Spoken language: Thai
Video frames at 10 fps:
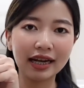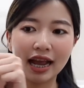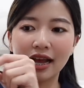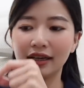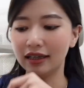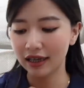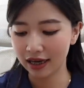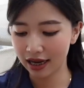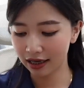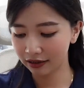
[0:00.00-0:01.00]
เนี่ย
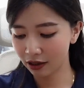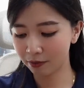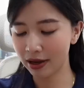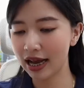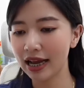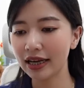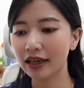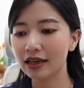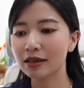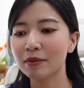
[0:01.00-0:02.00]
อ่ะต่อไป
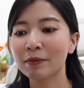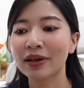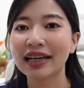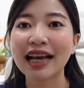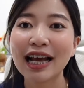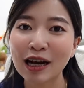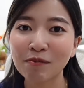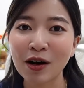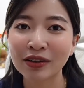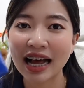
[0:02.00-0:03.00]
ก็จะมีเป็นก
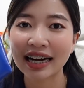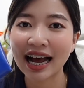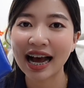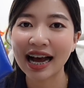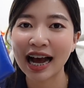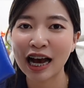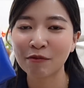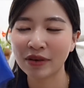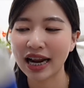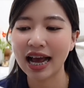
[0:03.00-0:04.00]
ระเป๋าตังค์นะคะ ขา
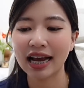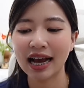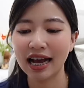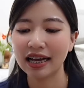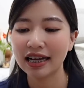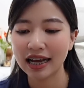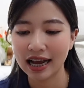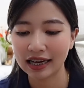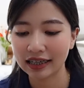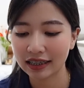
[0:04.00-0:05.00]
ดไม่ได้ค่ะ
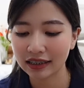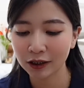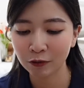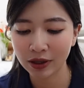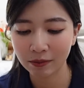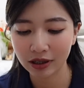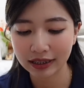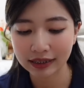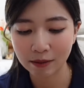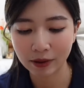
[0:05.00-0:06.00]
อันนี้ก็คือฟิล์มก็
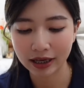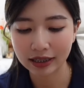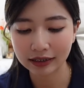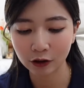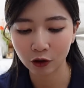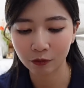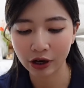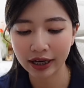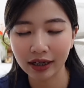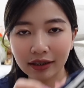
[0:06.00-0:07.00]
จะใส่เป็นเงินสด
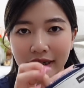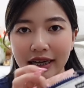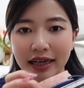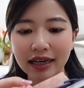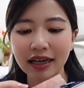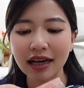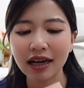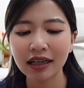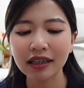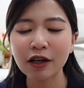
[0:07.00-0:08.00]
ไว้นี่
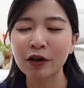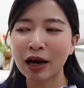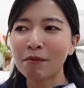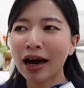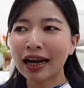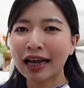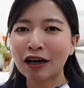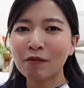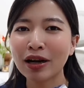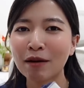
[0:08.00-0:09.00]
คือเดี๋ยวนี้บางร้าน
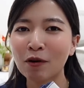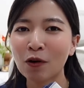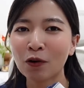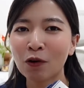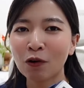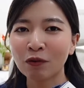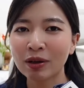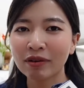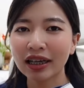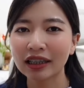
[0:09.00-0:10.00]
เขาไม่รับโอนทุกคน
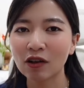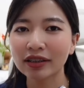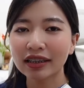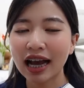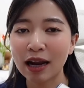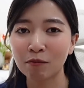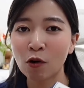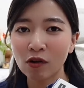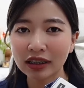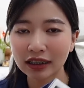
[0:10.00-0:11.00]
ฟิล์มก็เลยต้องหัด
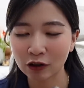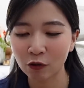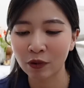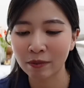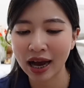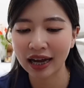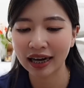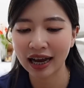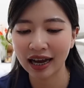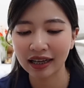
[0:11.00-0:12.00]
พกเงินสดไว้บ้าง
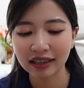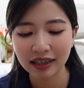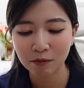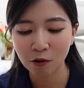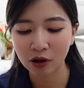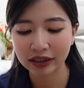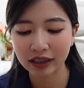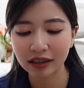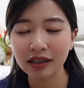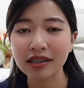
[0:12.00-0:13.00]
นะคะปก
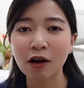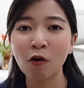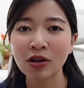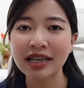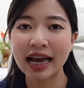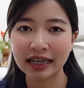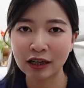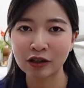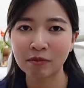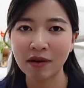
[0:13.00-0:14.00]
ติก็คือจะโอนจ่ายอย่าง
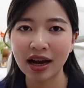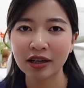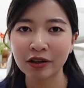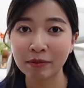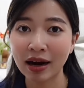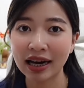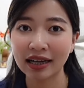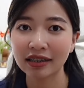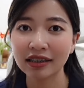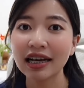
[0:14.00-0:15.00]
เดียวใช่ปะเดี๋ยวนี้บาง
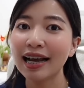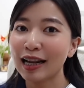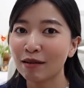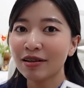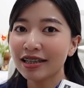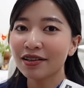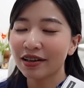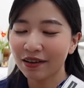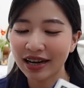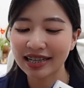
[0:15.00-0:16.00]
ร้านก็คือรับเงินส
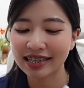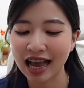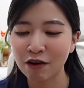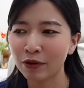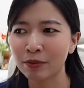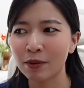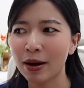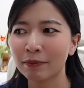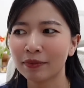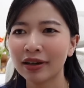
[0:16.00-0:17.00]
ดเท่านั้นจ้าฟิล์มก็
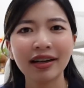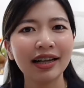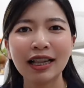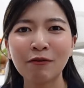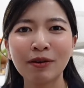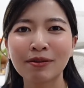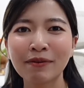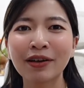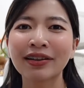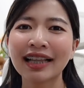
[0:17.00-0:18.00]
แบบแล้วฟิล์มจะ
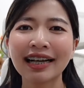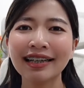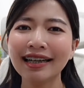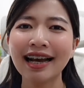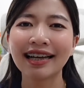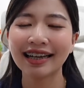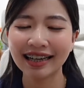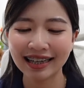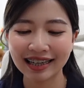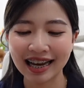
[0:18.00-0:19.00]
ไปกดตังค์ที่ไหนอะ
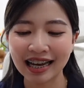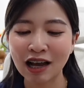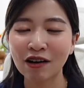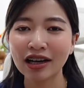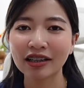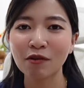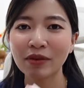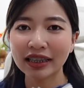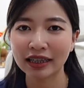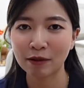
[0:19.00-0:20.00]
ไรอย่างเงี้ยเราก็เลยต้อง
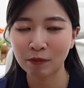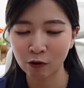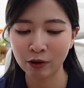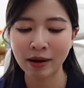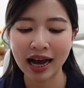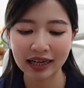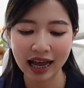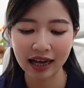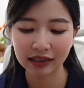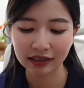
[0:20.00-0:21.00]
มีติดกระเป๋าไว้บ้าง
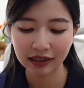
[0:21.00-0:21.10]
นะ